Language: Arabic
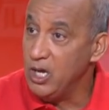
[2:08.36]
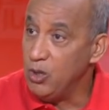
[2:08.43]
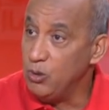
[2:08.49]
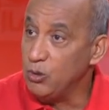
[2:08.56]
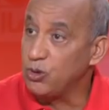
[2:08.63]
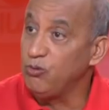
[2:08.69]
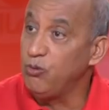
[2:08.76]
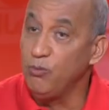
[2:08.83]

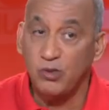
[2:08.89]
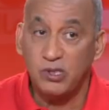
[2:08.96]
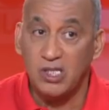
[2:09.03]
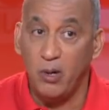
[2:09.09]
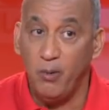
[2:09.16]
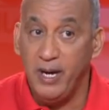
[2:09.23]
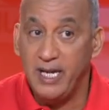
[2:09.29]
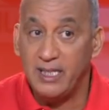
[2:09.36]
نشوفوا
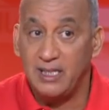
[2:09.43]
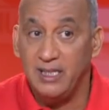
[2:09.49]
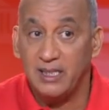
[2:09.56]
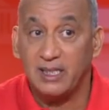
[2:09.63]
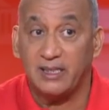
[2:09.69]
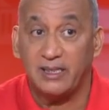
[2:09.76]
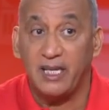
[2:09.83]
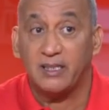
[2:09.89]
مستويات اللي
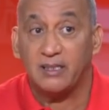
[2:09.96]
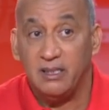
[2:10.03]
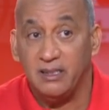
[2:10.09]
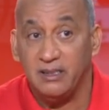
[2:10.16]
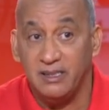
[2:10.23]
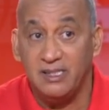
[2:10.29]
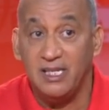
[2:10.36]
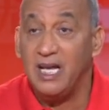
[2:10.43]
تقدر
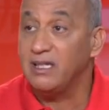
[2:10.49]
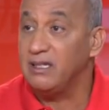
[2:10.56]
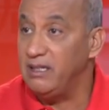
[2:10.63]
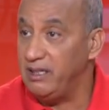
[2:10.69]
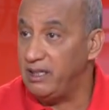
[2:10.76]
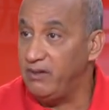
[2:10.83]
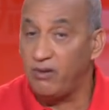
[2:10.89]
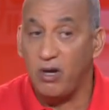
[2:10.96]
تزاد
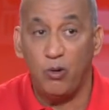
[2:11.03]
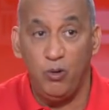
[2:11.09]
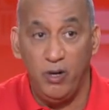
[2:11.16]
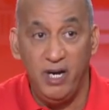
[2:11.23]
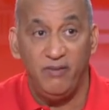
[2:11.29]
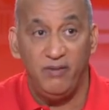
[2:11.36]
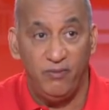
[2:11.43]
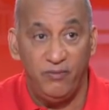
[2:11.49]
كيف كنقولوا
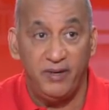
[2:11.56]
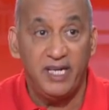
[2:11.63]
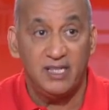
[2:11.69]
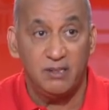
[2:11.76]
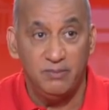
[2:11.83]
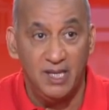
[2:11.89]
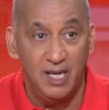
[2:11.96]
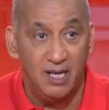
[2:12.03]
حنا في
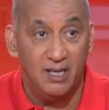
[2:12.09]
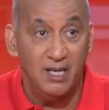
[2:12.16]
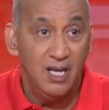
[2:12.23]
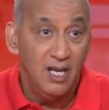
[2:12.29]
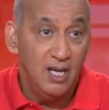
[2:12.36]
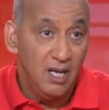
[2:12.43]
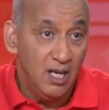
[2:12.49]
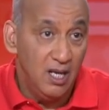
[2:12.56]
الريتم ديالها
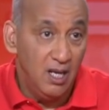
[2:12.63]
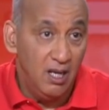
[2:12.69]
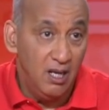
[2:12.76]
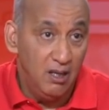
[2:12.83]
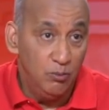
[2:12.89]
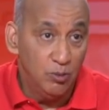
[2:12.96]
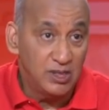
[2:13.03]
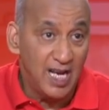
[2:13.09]

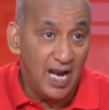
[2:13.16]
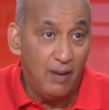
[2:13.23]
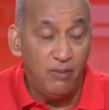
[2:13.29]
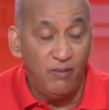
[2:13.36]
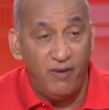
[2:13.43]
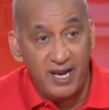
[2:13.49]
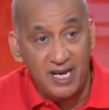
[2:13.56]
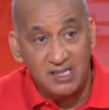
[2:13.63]
آه، المنتخب
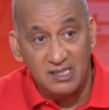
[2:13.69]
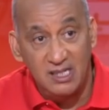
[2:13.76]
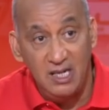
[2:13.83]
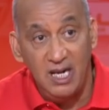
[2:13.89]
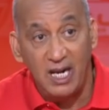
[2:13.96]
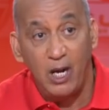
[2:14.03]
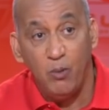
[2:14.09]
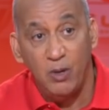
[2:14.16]
الفرنسي
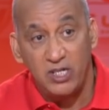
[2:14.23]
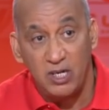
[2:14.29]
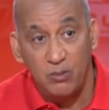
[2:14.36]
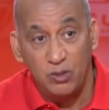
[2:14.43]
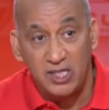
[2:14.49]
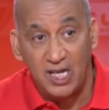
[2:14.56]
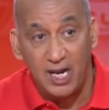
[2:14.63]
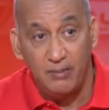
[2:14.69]
اللي غيواجه
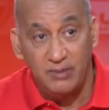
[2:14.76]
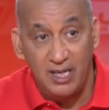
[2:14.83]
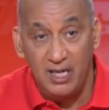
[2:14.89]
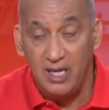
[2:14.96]
المنتخب ديال